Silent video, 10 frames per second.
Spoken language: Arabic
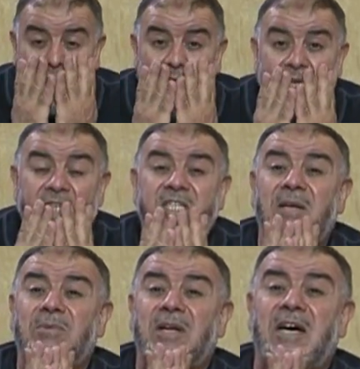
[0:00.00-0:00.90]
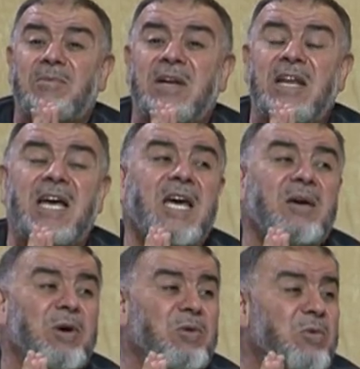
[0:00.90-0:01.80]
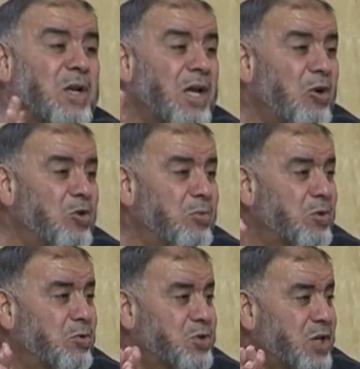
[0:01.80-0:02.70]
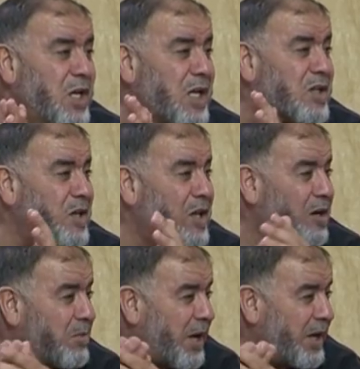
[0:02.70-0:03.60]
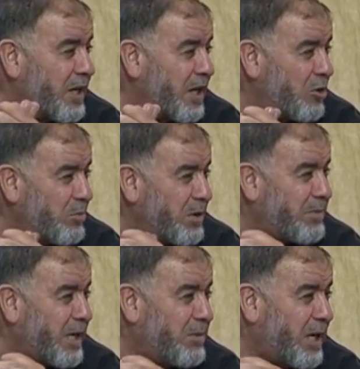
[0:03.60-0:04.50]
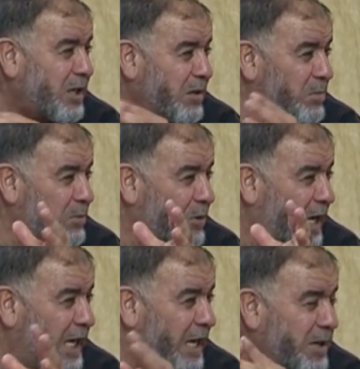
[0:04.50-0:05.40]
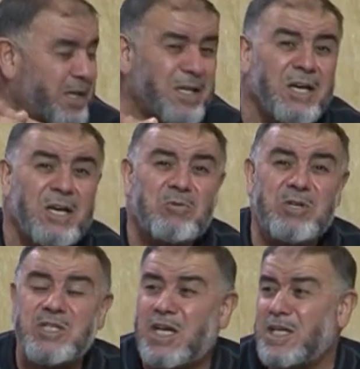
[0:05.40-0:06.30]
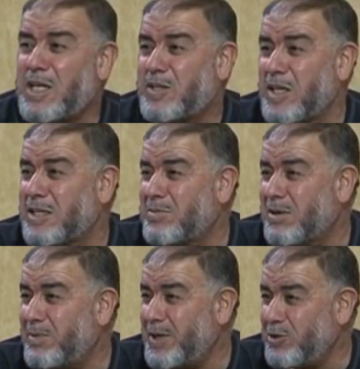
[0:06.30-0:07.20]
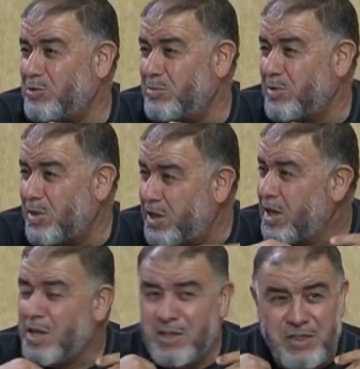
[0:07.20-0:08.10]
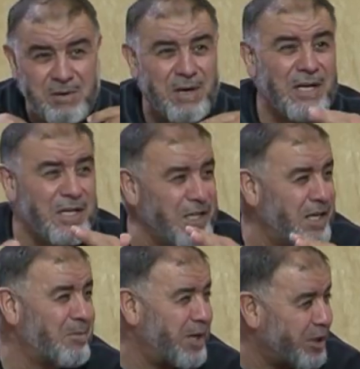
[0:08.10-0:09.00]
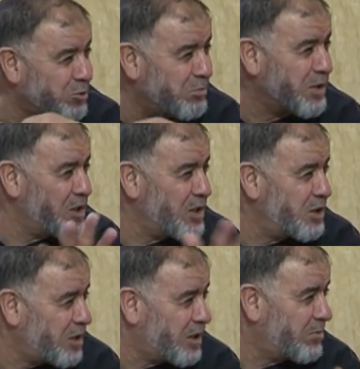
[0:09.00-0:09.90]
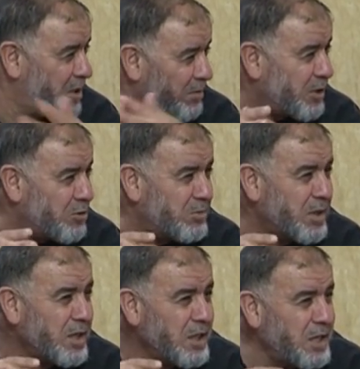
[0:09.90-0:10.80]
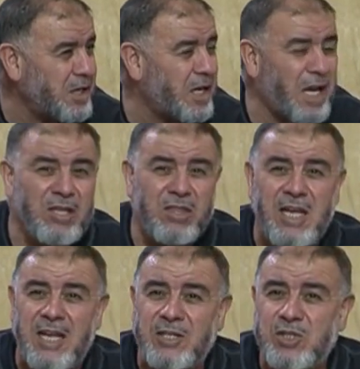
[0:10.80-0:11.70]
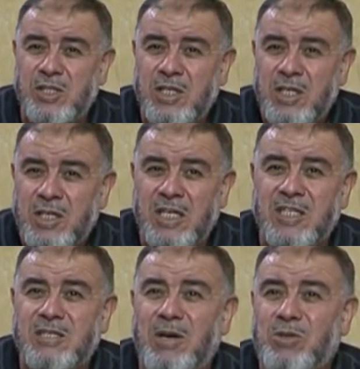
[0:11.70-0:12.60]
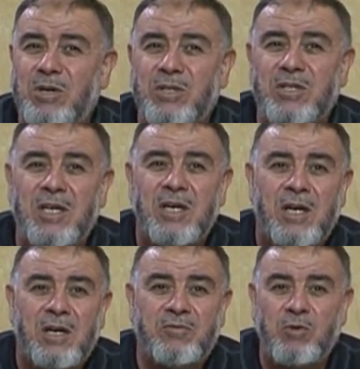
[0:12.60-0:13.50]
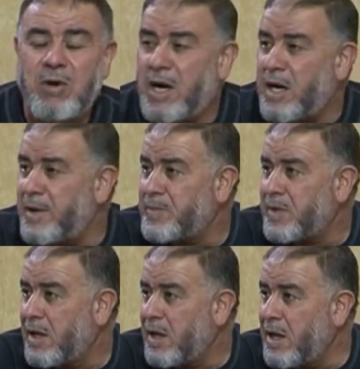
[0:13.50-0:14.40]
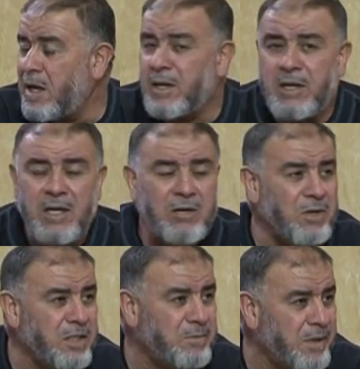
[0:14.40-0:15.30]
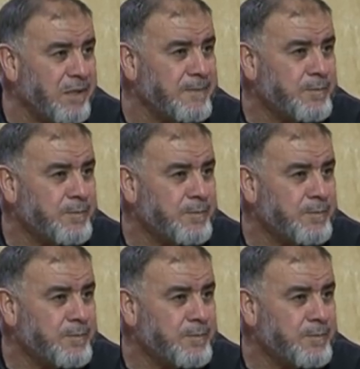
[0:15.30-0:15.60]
اللي يشرب الخمر لا يقبل الله منه صلاة أربعين يوما معنى ما غادي يقبل منه كاع العمل واش نخليه حتى تكمل 40 يوم نضربها الايامات وما نصليش حتى تكمل 40 يوم لأن الحديث قال هادشي قال لك سمعته عند الفقهاء آه الله أكبر